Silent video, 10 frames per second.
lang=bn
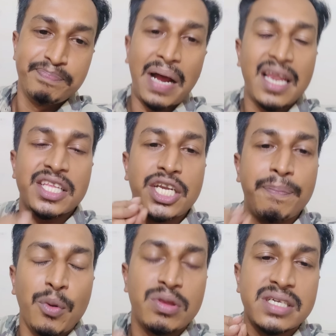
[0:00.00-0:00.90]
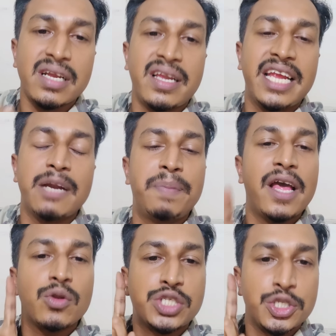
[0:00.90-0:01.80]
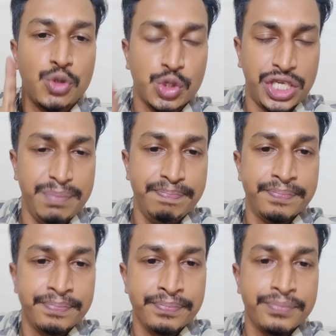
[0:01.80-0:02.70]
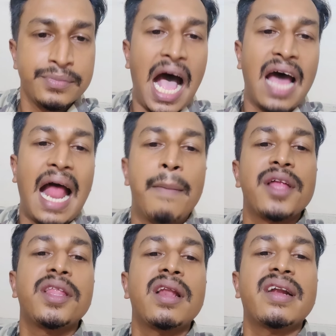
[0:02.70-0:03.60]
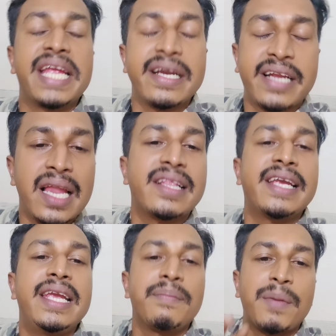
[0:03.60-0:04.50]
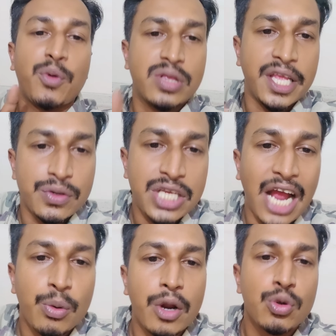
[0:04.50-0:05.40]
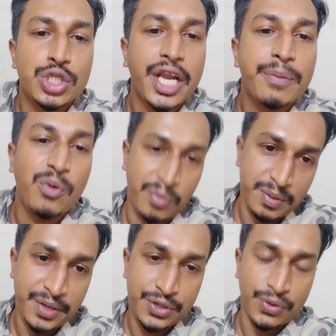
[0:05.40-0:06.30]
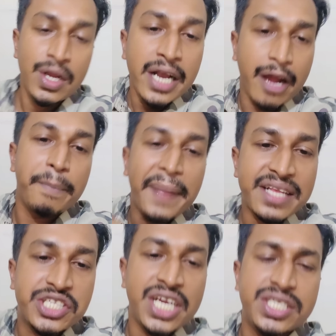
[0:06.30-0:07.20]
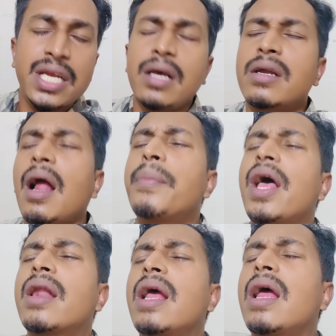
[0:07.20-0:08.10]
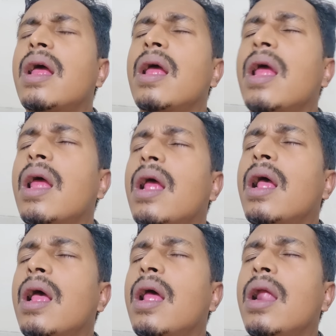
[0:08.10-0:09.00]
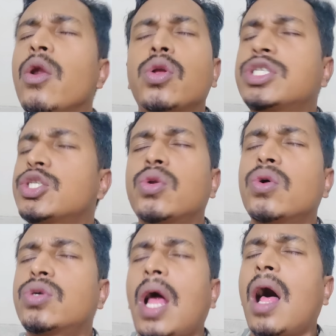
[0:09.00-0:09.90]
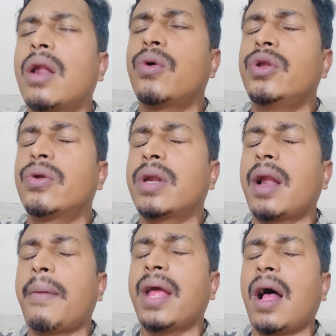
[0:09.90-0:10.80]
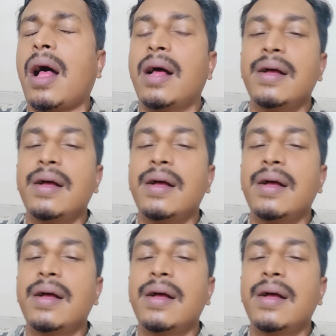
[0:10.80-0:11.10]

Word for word: বাংলাদেশের প্রত্যেকটা ক্রিকেট প্লেয়ার হচ্ছে জসিম আর আমরা যারা ক্রিকেট খেলা দেখি আমরা প্রত্যেকে হচ্ছে আনোয়ার হোসেন আর প্রবীণ মিত্র কারণ ম্যাচ শেষে রাবে আরে লজ্জাজনক ধার হইল না রাবেয়া